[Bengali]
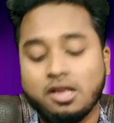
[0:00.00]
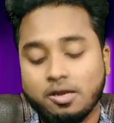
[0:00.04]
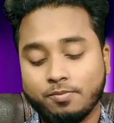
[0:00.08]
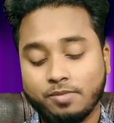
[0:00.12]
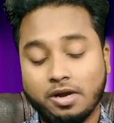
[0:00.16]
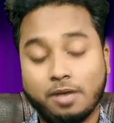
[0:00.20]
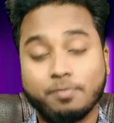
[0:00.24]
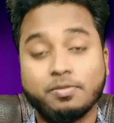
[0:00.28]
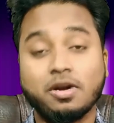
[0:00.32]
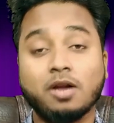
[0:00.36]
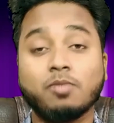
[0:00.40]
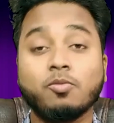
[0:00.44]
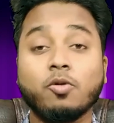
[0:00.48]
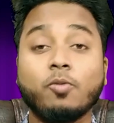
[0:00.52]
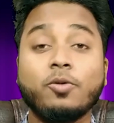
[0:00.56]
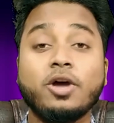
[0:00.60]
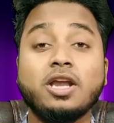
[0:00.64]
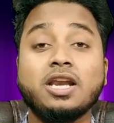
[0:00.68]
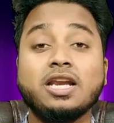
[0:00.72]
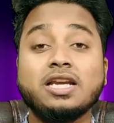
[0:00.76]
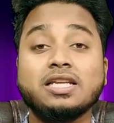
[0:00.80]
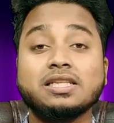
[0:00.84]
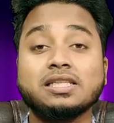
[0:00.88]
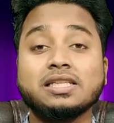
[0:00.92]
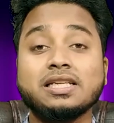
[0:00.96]
বা আপনার
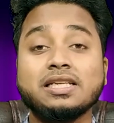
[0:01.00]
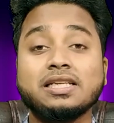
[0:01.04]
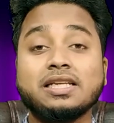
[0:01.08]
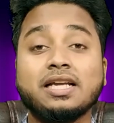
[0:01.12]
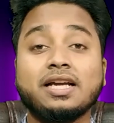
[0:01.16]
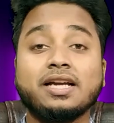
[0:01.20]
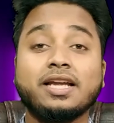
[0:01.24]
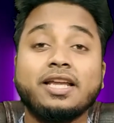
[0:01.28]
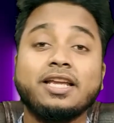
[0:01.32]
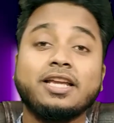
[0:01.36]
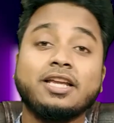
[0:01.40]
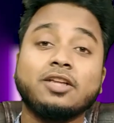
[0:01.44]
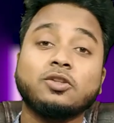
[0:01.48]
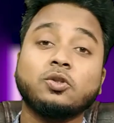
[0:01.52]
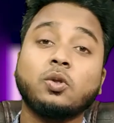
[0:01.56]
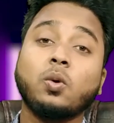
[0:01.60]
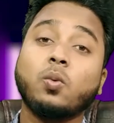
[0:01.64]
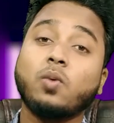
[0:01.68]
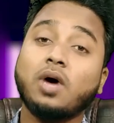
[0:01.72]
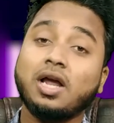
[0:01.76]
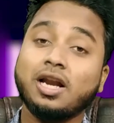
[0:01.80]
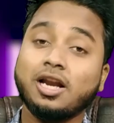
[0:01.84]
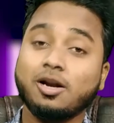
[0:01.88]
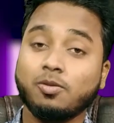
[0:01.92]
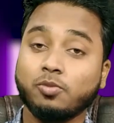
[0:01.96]
মোবাইলের স্ক্রিনটাকেই কিন্তু
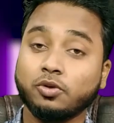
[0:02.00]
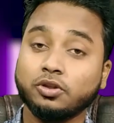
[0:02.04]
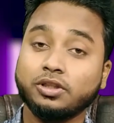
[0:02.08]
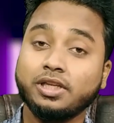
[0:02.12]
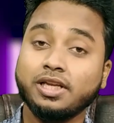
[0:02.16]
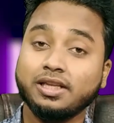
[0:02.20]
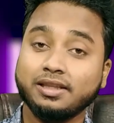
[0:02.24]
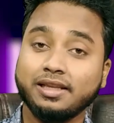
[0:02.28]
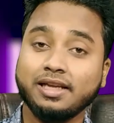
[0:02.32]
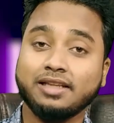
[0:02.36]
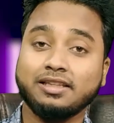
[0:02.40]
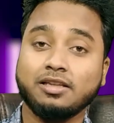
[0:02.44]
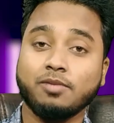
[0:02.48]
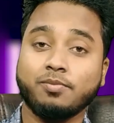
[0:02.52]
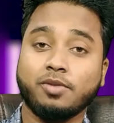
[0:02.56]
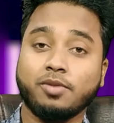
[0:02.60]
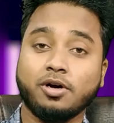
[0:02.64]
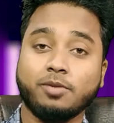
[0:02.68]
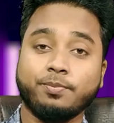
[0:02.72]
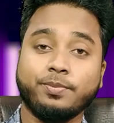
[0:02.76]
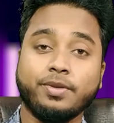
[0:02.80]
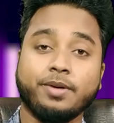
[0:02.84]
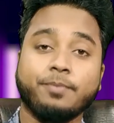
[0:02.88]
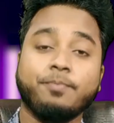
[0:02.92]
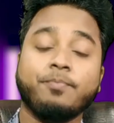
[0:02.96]
ওয়ালের মধ্যে দেখতে
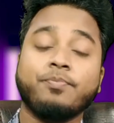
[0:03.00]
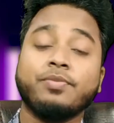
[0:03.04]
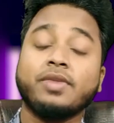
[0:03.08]
পারবেন